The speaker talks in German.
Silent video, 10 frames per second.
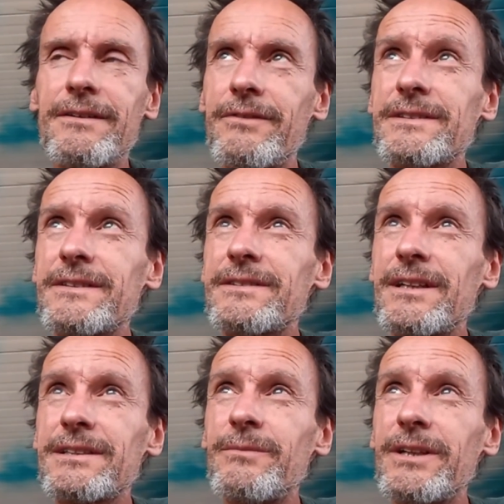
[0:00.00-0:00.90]

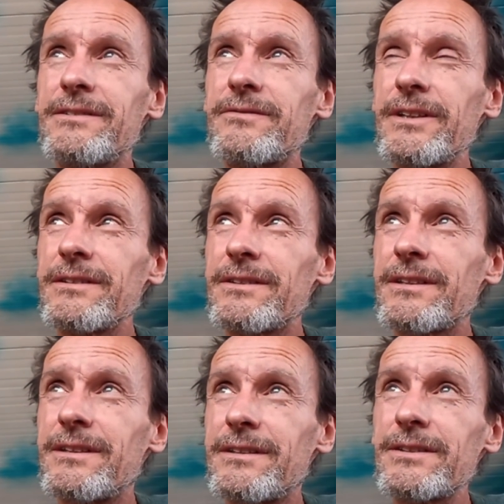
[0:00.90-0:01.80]
Weisheitszahn gemeldet
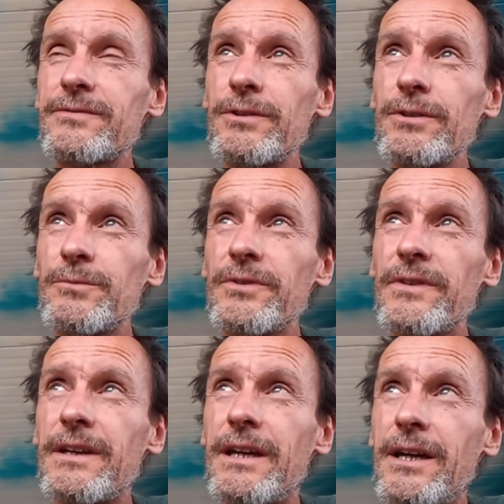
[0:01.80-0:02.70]
während des
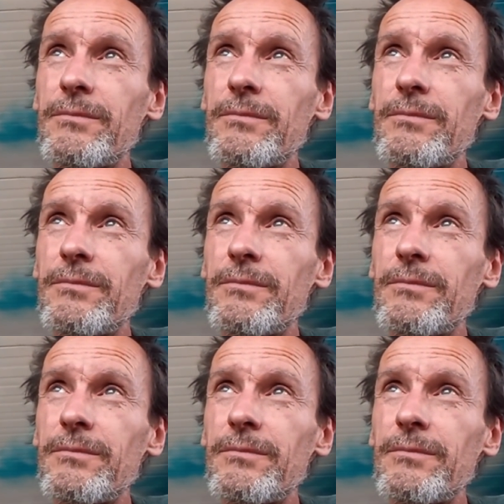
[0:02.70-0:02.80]
Vollmonds,